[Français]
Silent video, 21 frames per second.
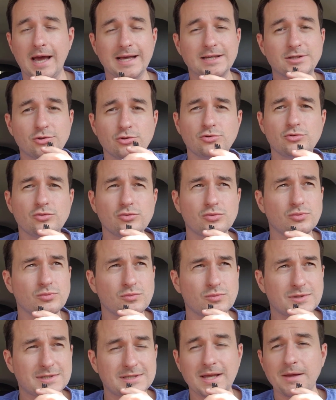Est-ce que
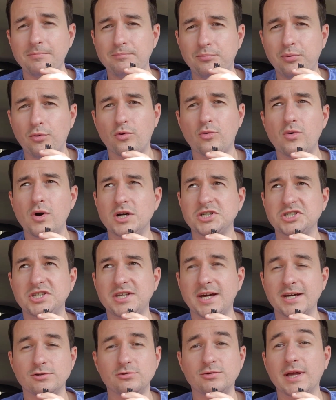tu sais pourquoi
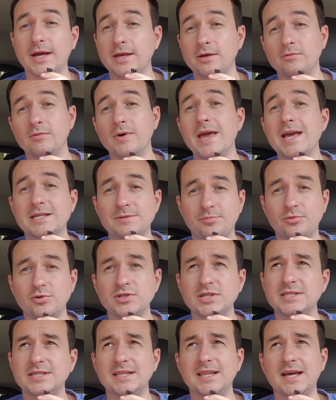j'ai des résultats qui ont
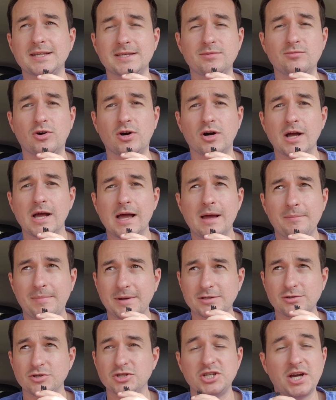explosé ces derniers mois
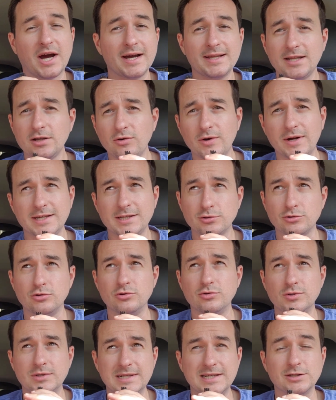Parce que j'ai arrêté de regarder ce
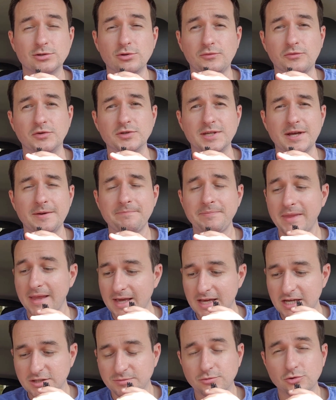que les autres faisaient
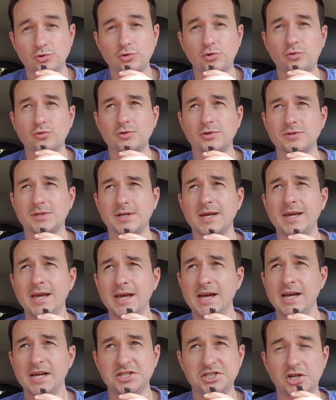et je me suis
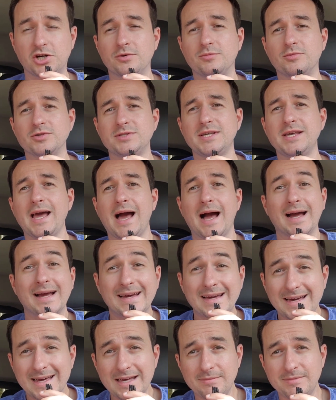concentré, j'ai commencé à
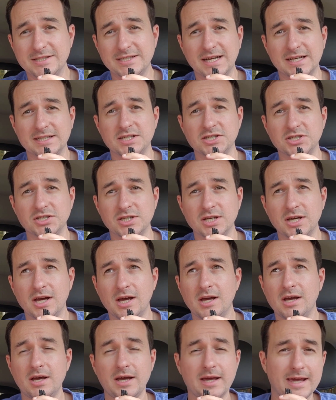créer mes stratégies
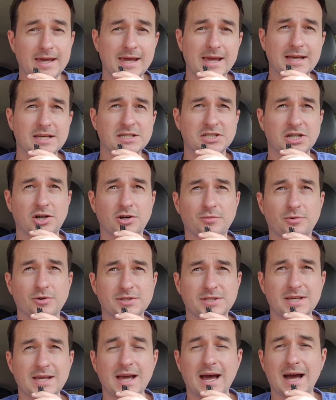et j'ai
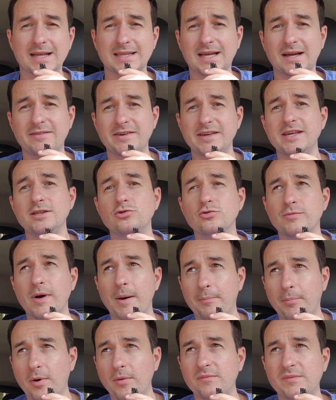commencé à travailler de
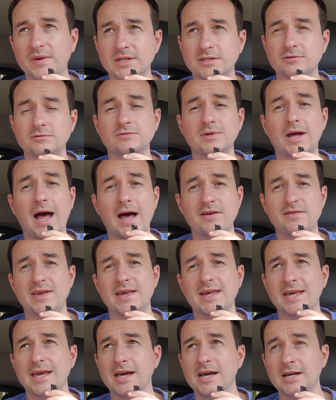ma propre façon
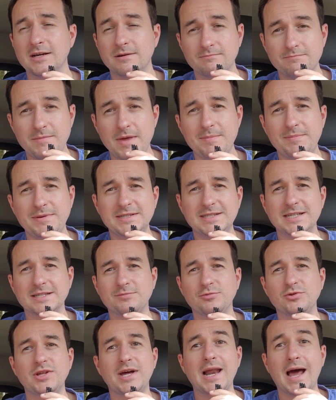avec mes
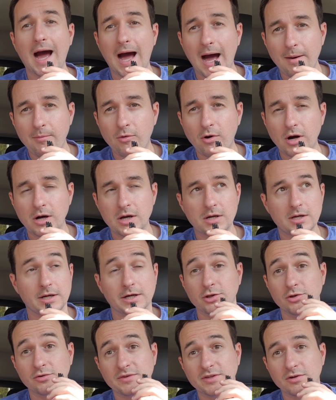business models à moi.
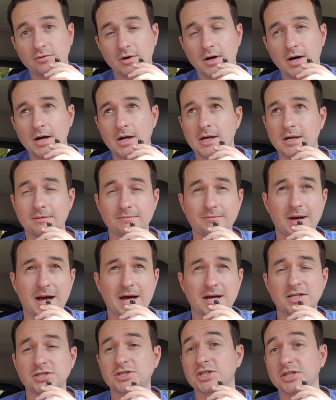Et devine quoi
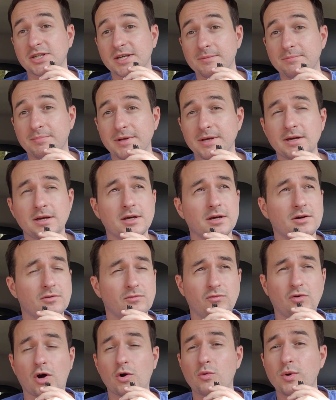Bah, j'ai triplé,
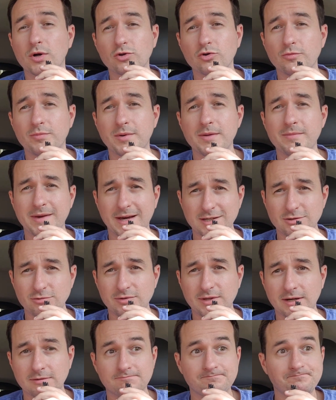voire quadruplé mes
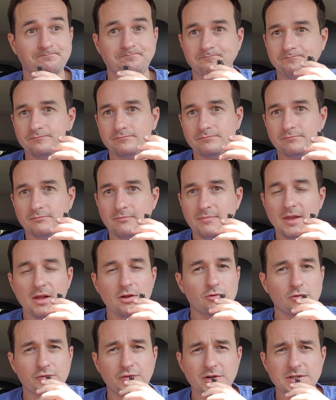résultats.
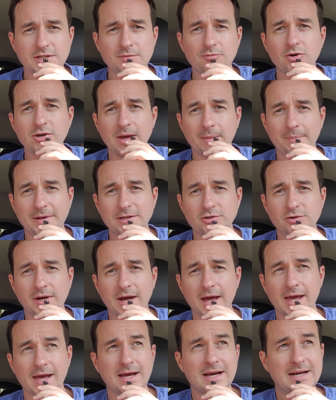Donc forcément, il n'y a pas de
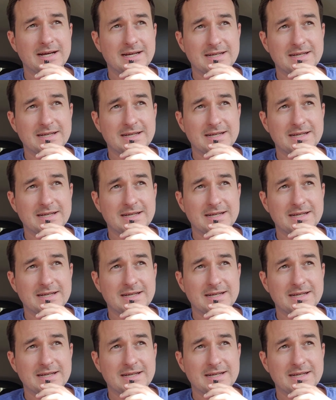secret.